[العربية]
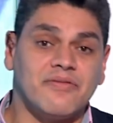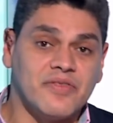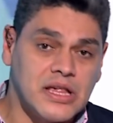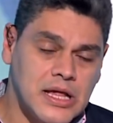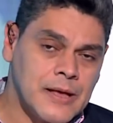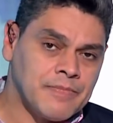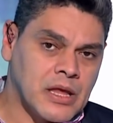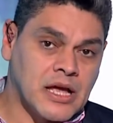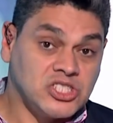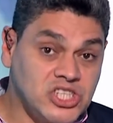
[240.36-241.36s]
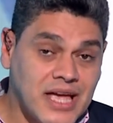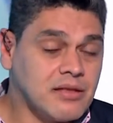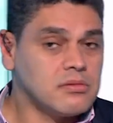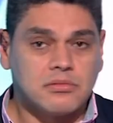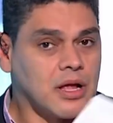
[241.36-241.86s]
في تشاد
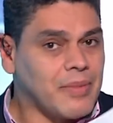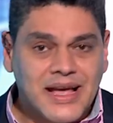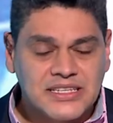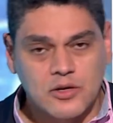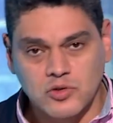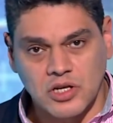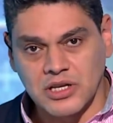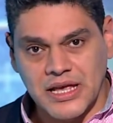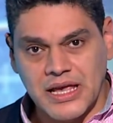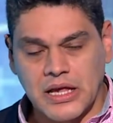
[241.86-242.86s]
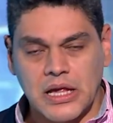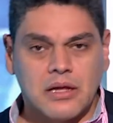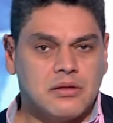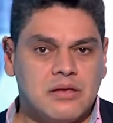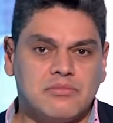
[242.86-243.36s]
طب عايز يوصل لايه
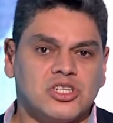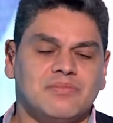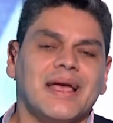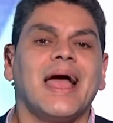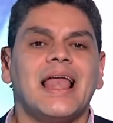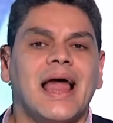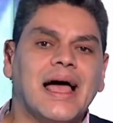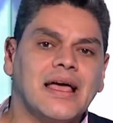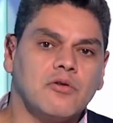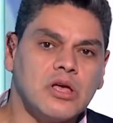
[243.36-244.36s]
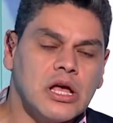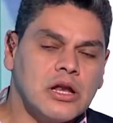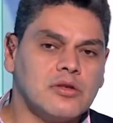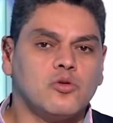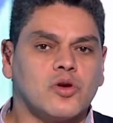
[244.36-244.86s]
دي مش المجال الحيوي
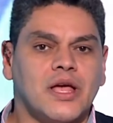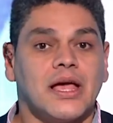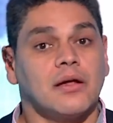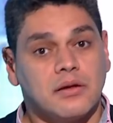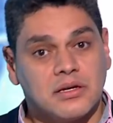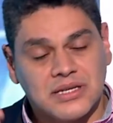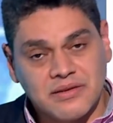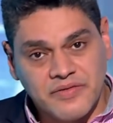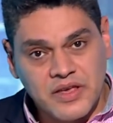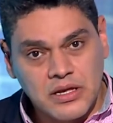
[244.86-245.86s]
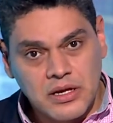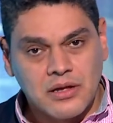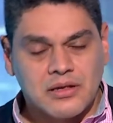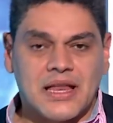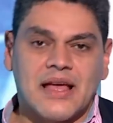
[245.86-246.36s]
لتركيا اذا في
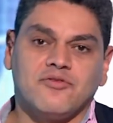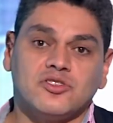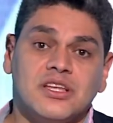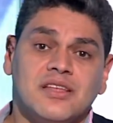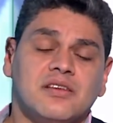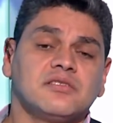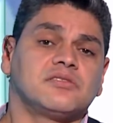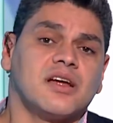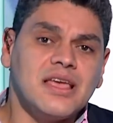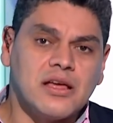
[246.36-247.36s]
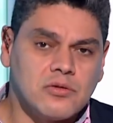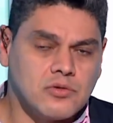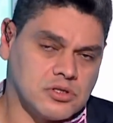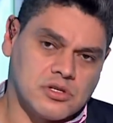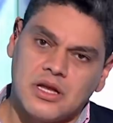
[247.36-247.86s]
تنافس جديد اسرائيل
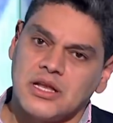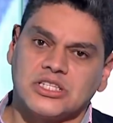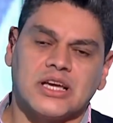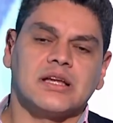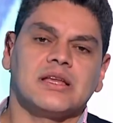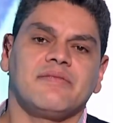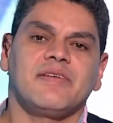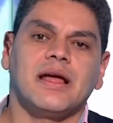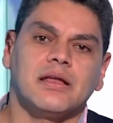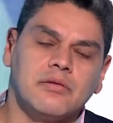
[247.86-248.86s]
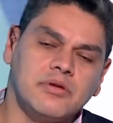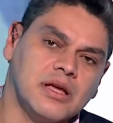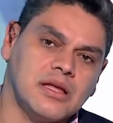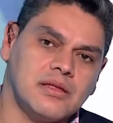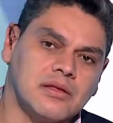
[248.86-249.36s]
واسرائيل لا شك انها فاعل كبير
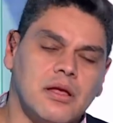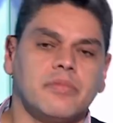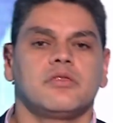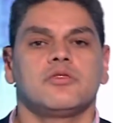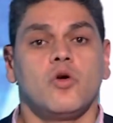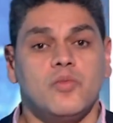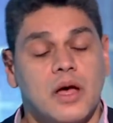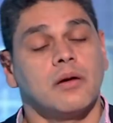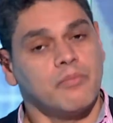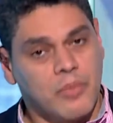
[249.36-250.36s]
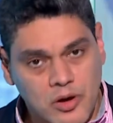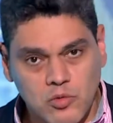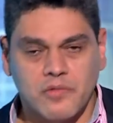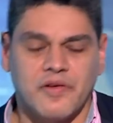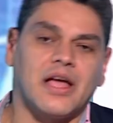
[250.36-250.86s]
جدا طب اثيوبيا
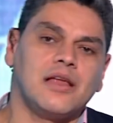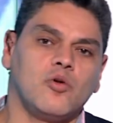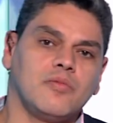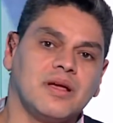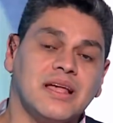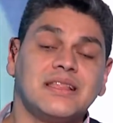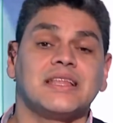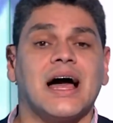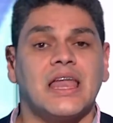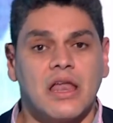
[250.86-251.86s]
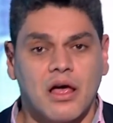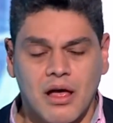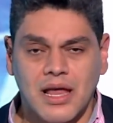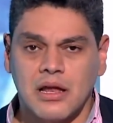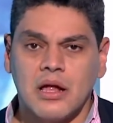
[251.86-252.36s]
برضه فاعل مهم جدا على
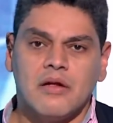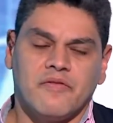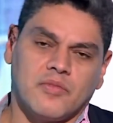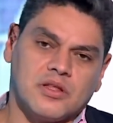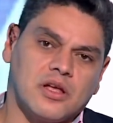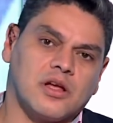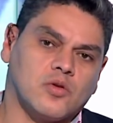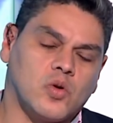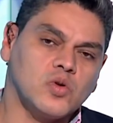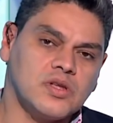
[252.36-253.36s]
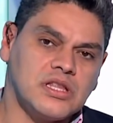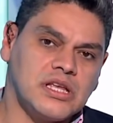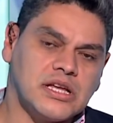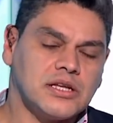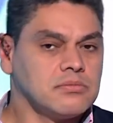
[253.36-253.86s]
الاقل في منطقه حوض
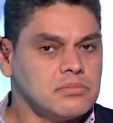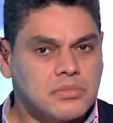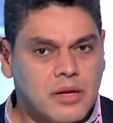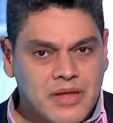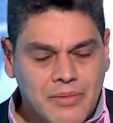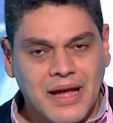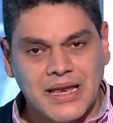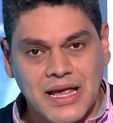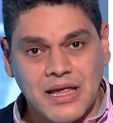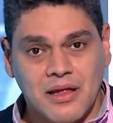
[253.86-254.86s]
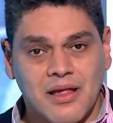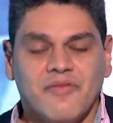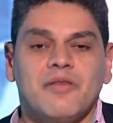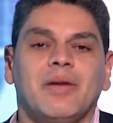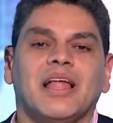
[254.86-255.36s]
النيل طب ده معناه ايه
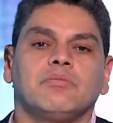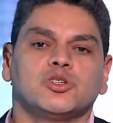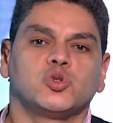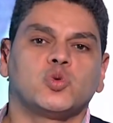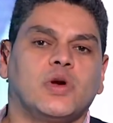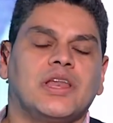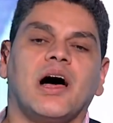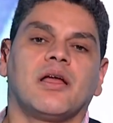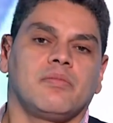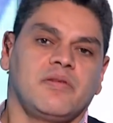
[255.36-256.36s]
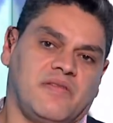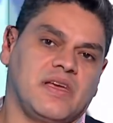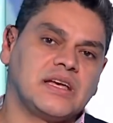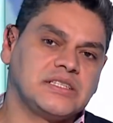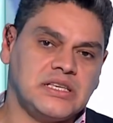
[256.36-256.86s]
فين بقى المشروع العربي في
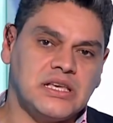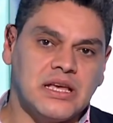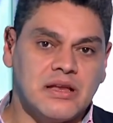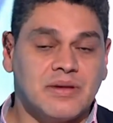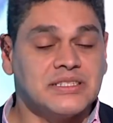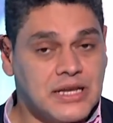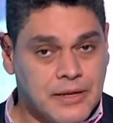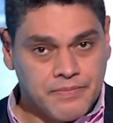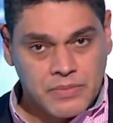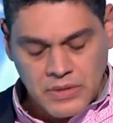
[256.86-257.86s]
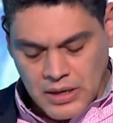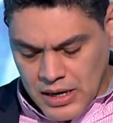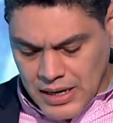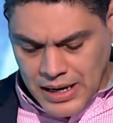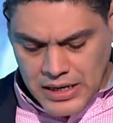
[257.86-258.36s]
هذه المساله
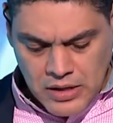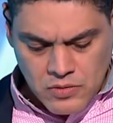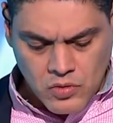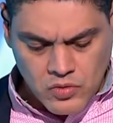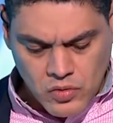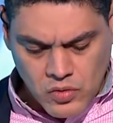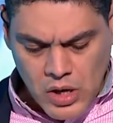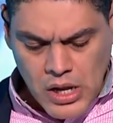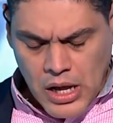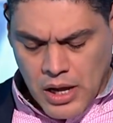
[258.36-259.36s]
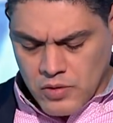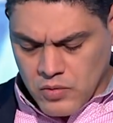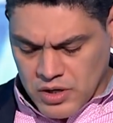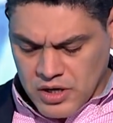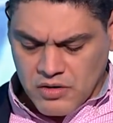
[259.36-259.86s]
نرجع للدكتور
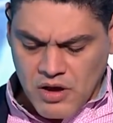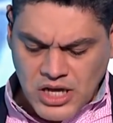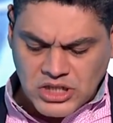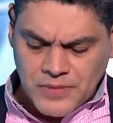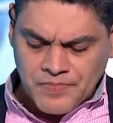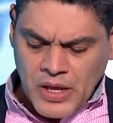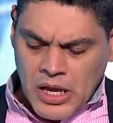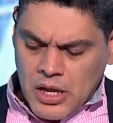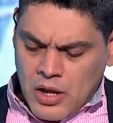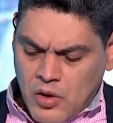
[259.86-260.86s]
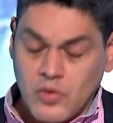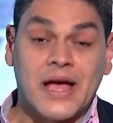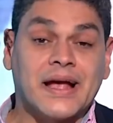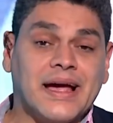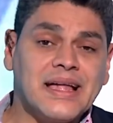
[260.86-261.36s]
انور قرقاش
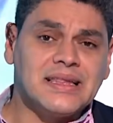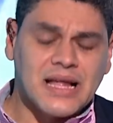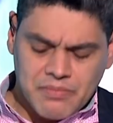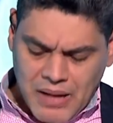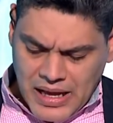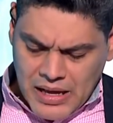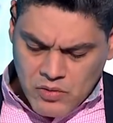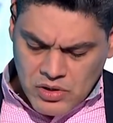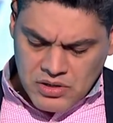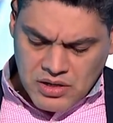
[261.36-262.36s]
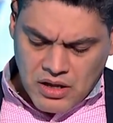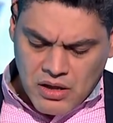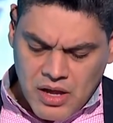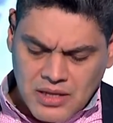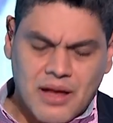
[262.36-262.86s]
هناك عدة محاور
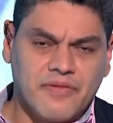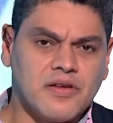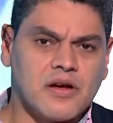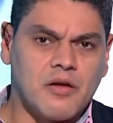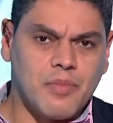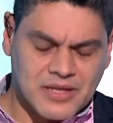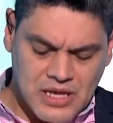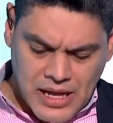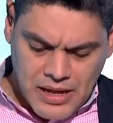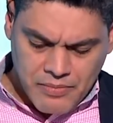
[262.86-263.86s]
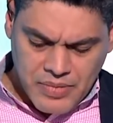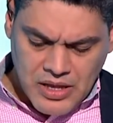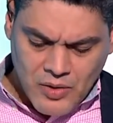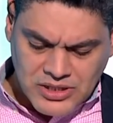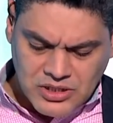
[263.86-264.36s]
تتقاطع في رغبتها
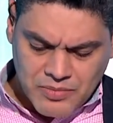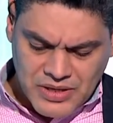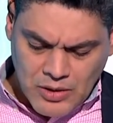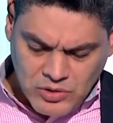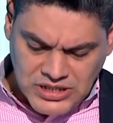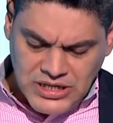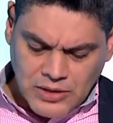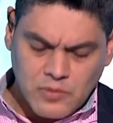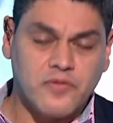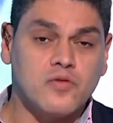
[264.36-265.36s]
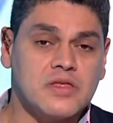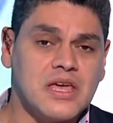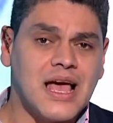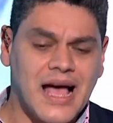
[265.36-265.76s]
بتوس بتوسيع نفوذها